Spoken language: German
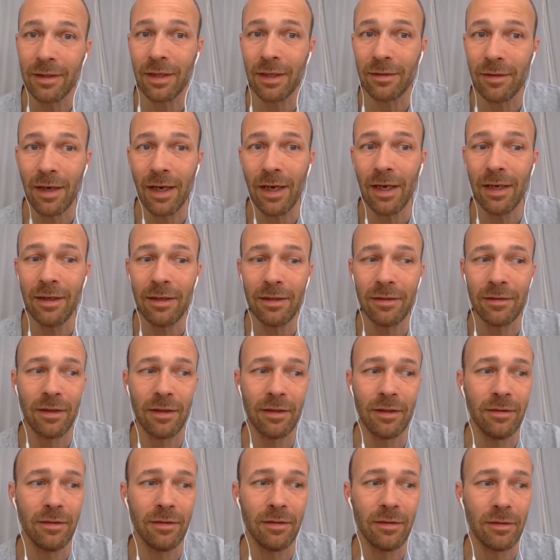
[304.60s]
Datei, das
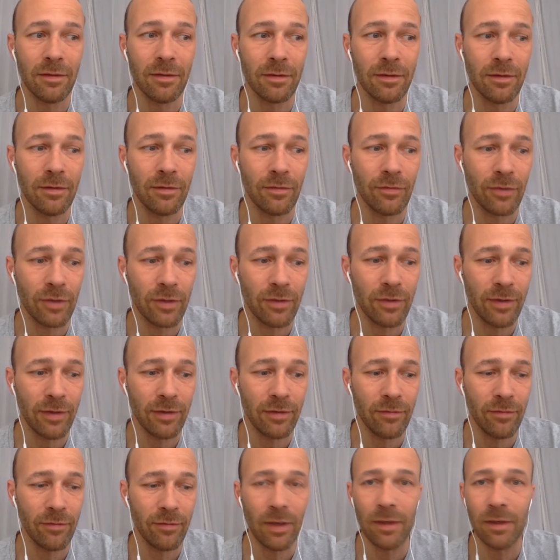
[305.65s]
heißt, diese, diese
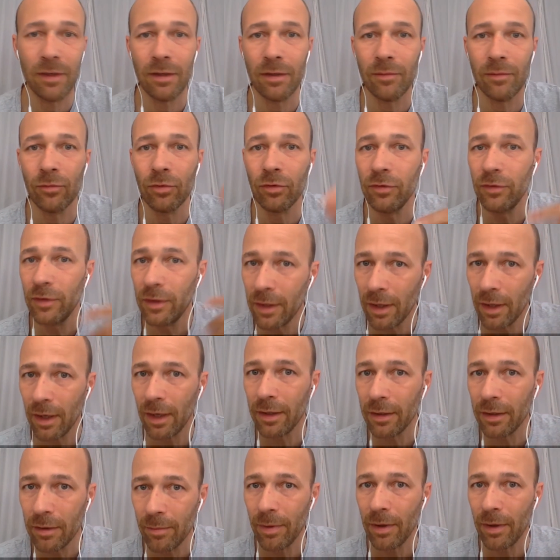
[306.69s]
Frequenzen werden in Musik
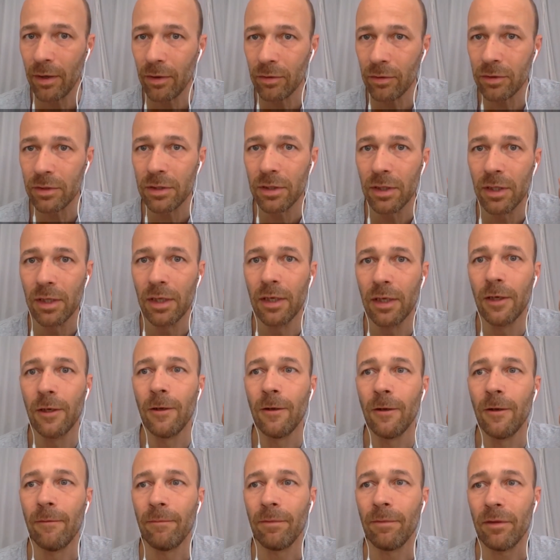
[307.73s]
eingebaut,
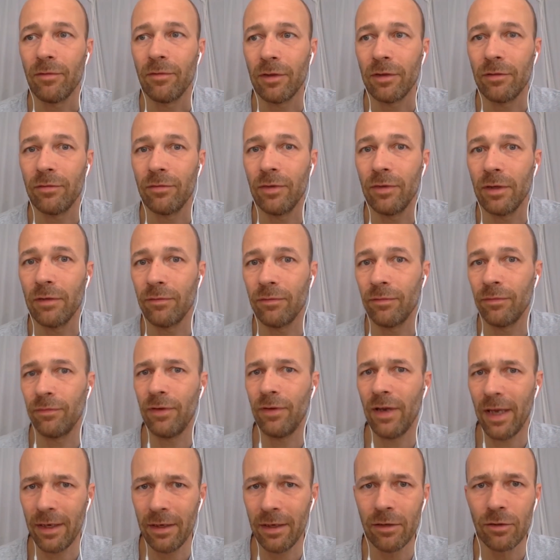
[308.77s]
was wir
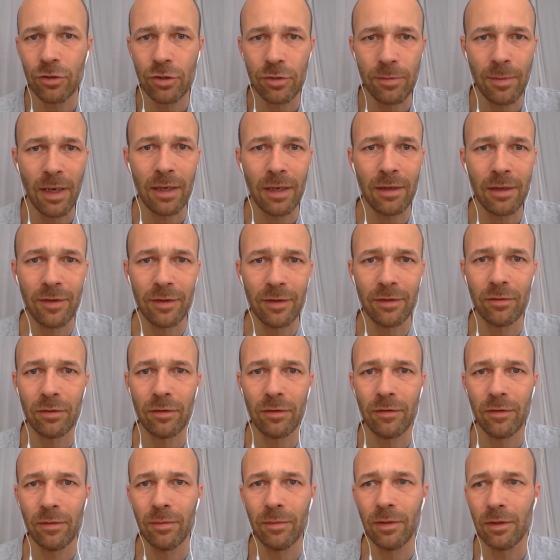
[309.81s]
händisch machen, was auch
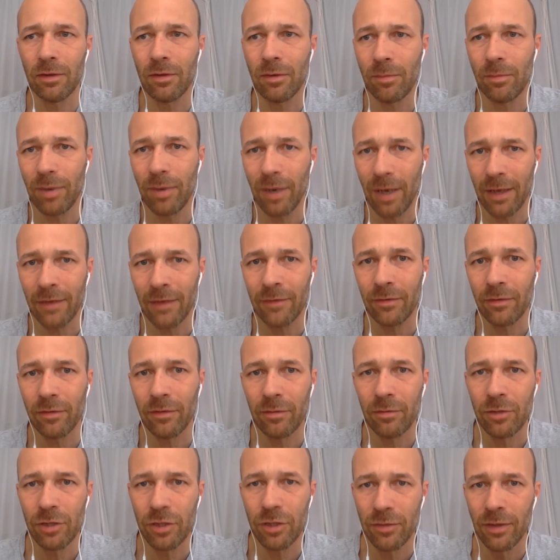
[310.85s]
ziemlich komplex und
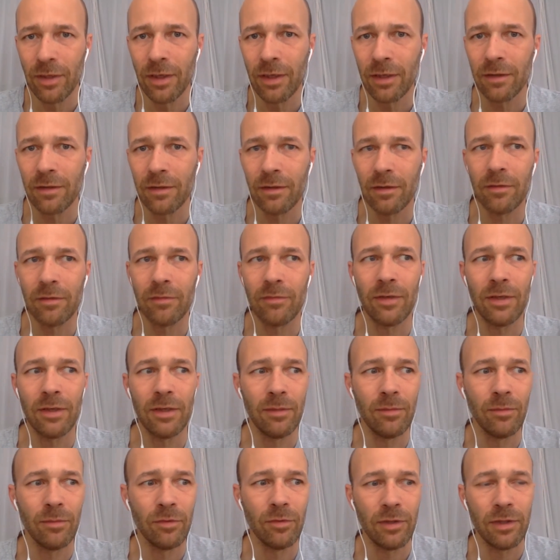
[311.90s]
ziemlich schwierig ist, weil
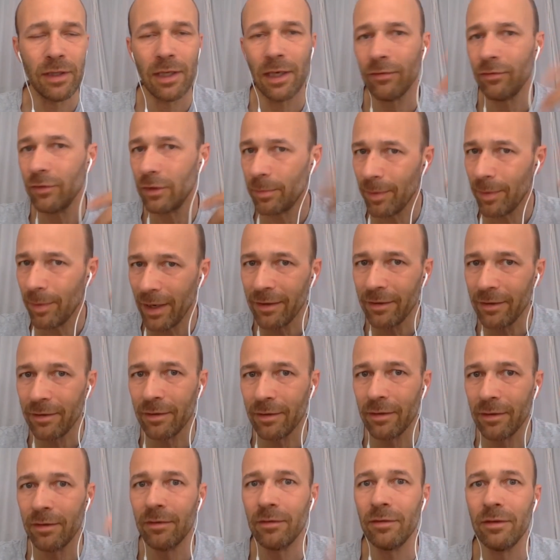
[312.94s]
die Musik darf nicht
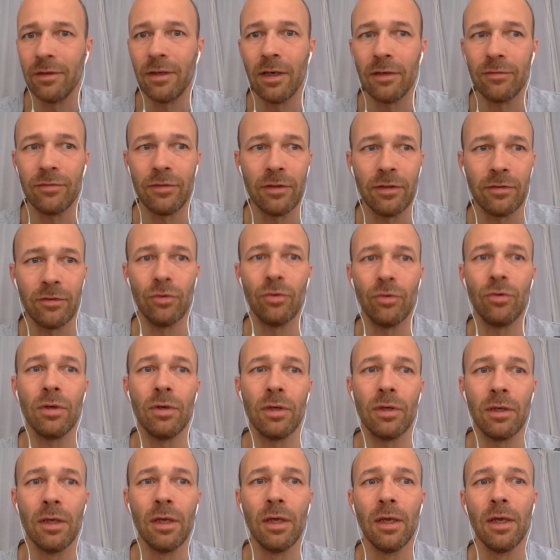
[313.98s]
brechen, sie darf das
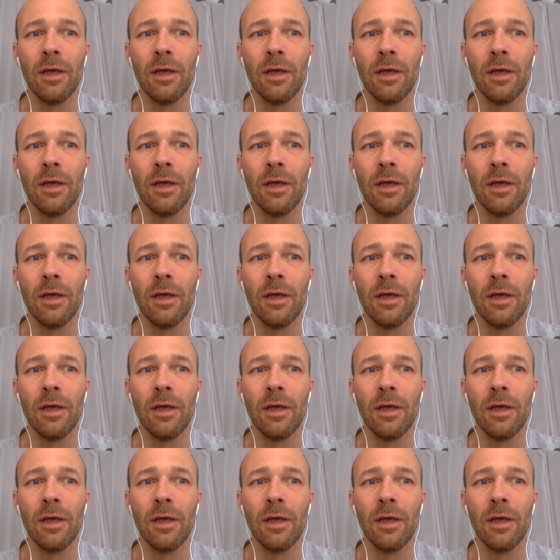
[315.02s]
Gehirn